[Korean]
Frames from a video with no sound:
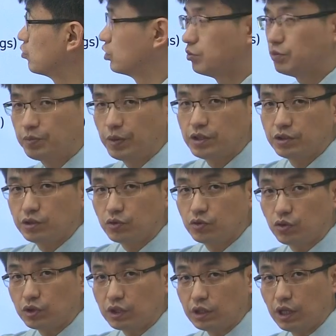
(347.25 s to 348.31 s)
12페이지 있는 건
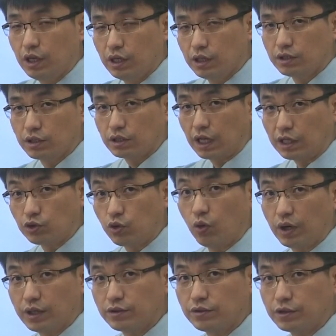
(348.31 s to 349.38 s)
여기 제가 다
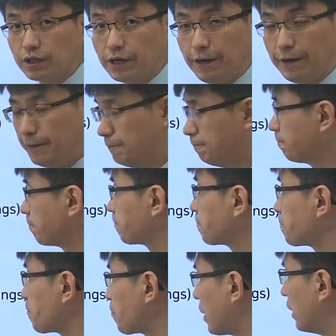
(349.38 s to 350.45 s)
적어놨으니까.
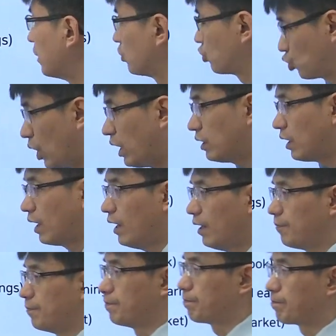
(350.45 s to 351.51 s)
그래서
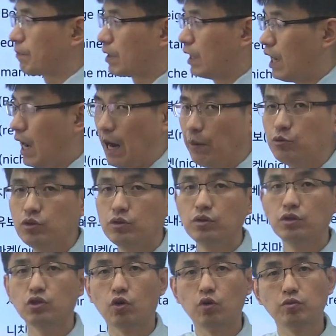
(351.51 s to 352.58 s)
최대한
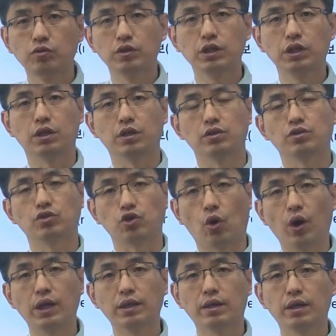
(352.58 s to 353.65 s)
아무튼 여러분들이
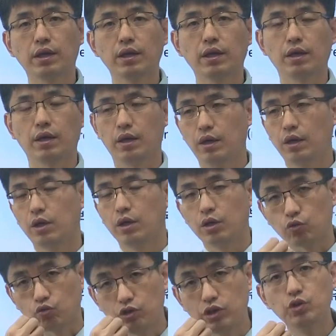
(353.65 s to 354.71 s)
저한테
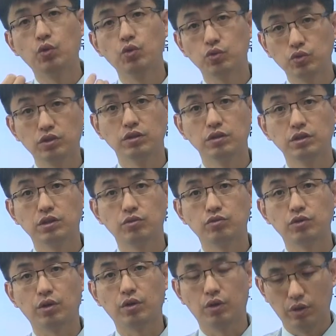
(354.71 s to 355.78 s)
귀로도
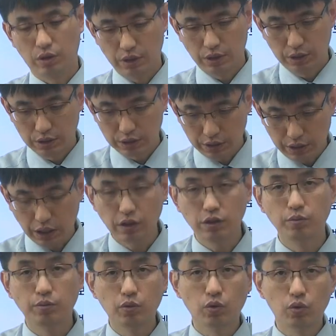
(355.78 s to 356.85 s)
들으시고요.
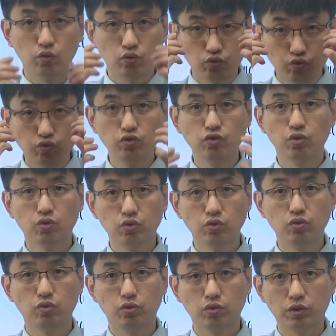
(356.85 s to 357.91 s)
책을 보고
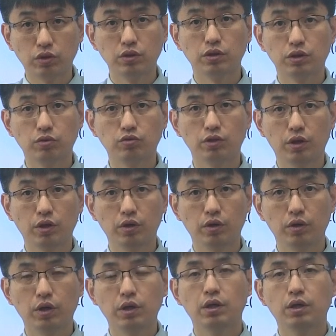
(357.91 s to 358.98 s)
눈으로도 들으시고요.
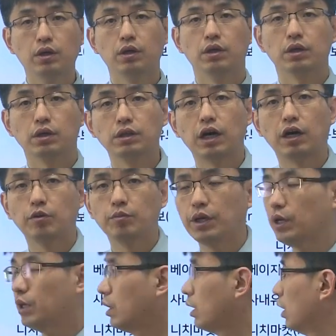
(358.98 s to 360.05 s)
그
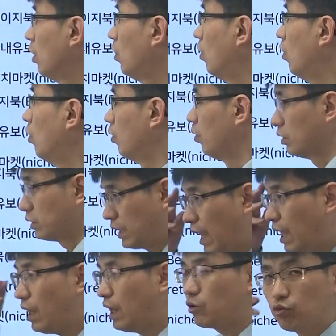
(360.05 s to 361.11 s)
다음에
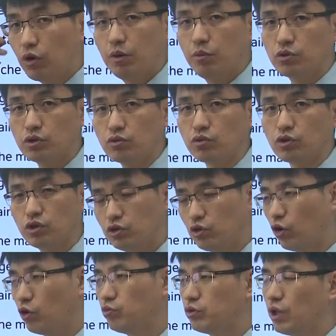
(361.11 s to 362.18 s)
생각도 해보시고
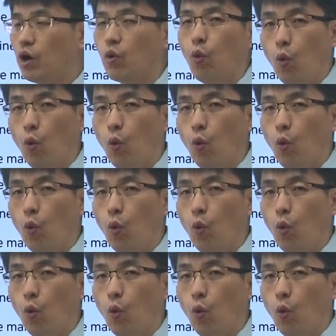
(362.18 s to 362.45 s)
여러분의